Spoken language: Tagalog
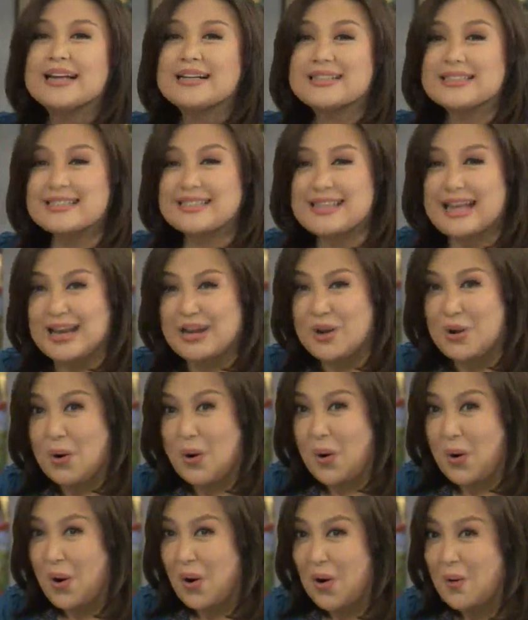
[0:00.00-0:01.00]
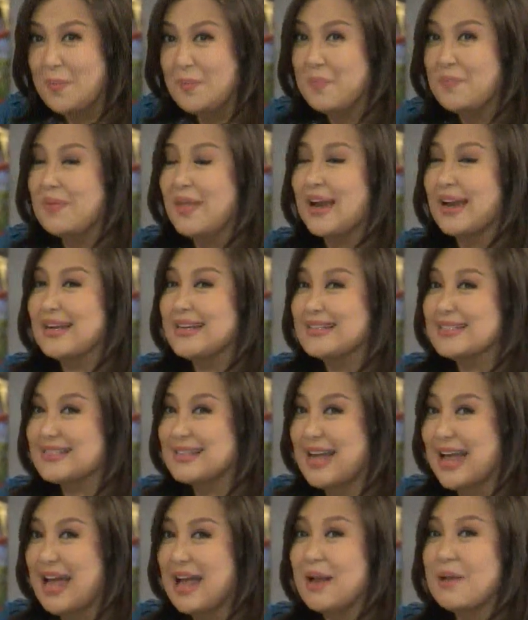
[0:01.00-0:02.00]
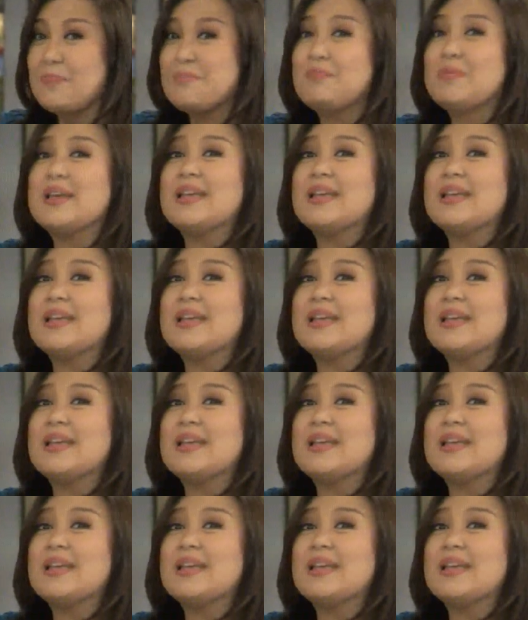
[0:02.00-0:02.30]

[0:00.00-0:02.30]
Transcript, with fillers: sa loob ng isang